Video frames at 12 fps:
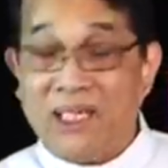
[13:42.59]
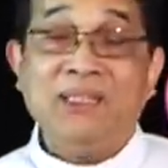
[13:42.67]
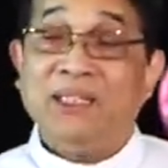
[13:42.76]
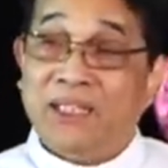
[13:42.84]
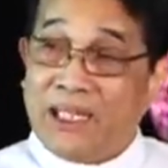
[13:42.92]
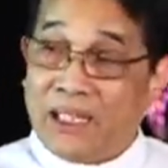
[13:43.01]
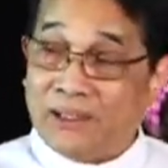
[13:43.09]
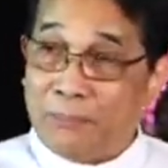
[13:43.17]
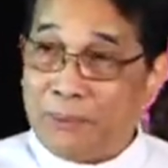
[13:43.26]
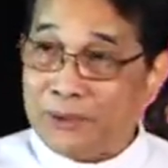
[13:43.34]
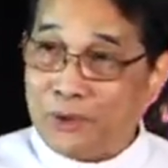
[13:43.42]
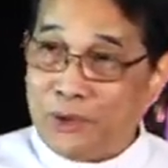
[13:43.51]
At
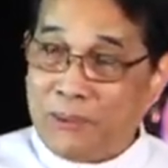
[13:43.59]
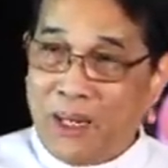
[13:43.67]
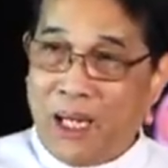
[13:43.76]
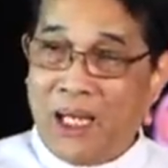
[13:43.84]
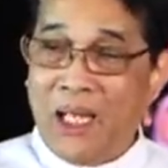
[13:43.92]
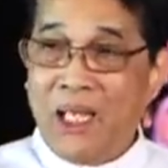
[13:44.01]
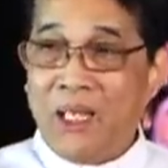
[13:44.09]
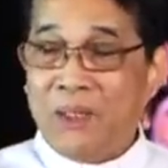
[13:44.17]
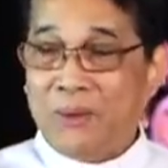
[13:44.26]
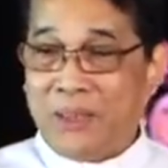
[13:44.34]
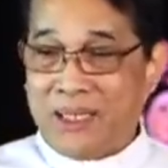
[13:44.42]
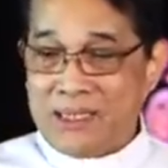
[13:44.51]
itinatapat ko naman
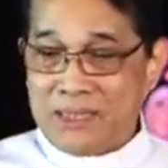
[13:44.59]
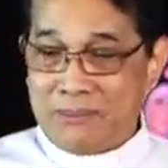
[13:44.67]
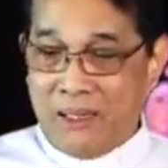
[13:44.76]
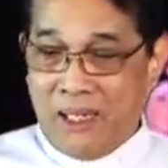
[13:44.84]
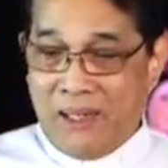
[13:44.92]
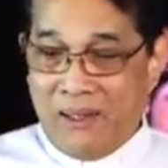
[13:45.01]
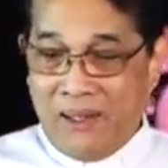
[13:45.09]
kwaresma.